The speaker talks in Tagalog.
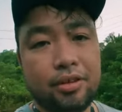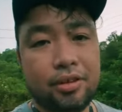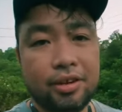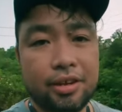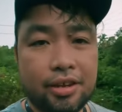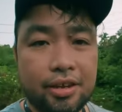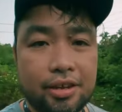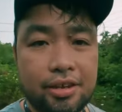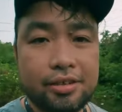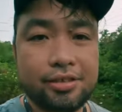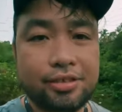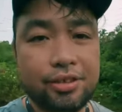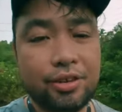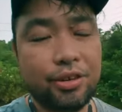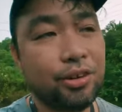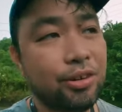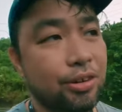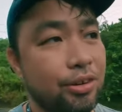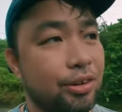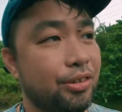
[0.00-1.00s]
Okay guys,
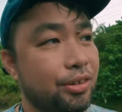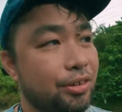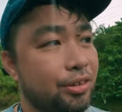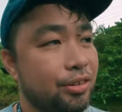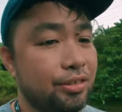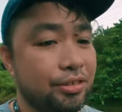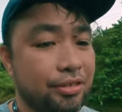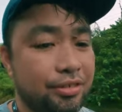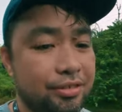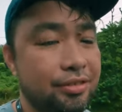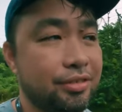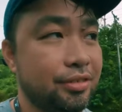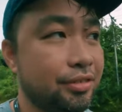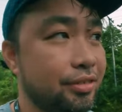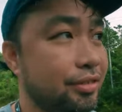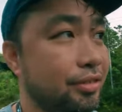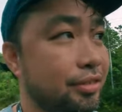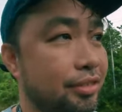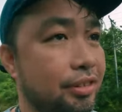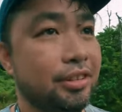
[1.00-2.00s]
so
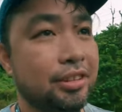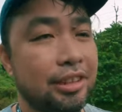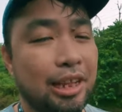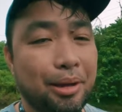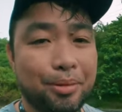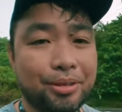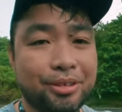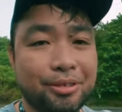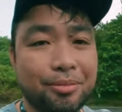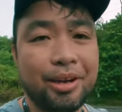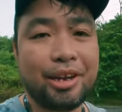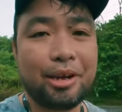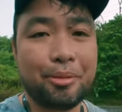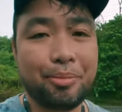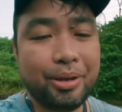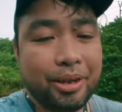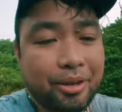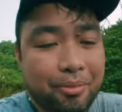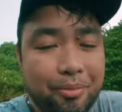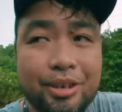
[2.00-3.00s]
tapos na
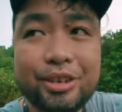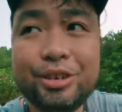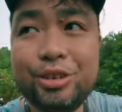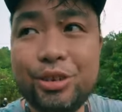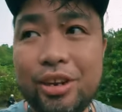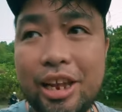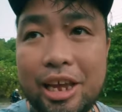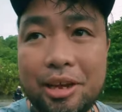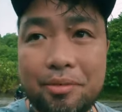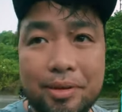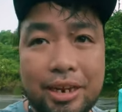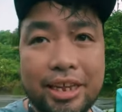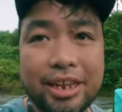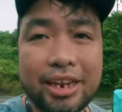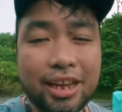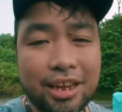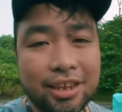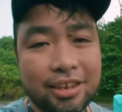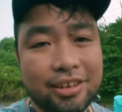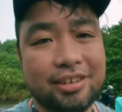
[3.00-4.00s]
magkape, medyo lively
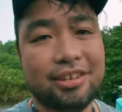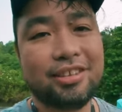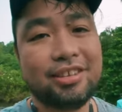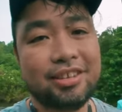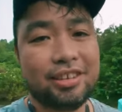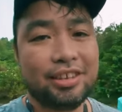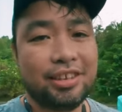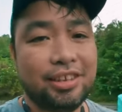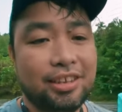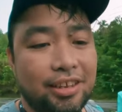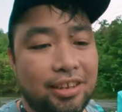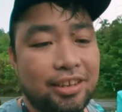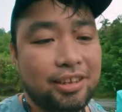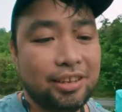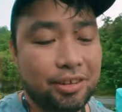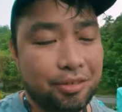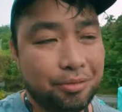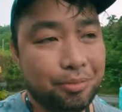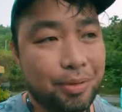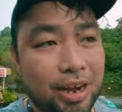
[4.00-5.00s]
na.
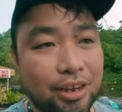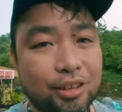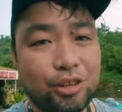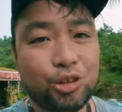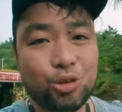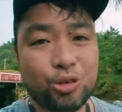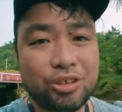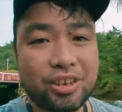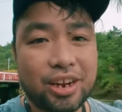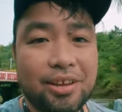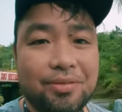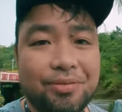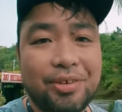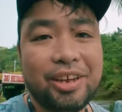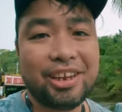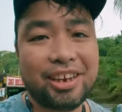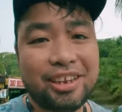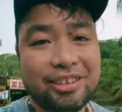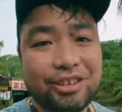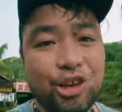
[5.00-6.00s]
Back to
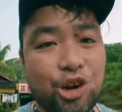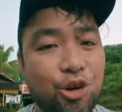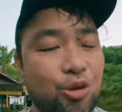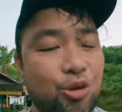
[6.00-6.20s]
driving, let's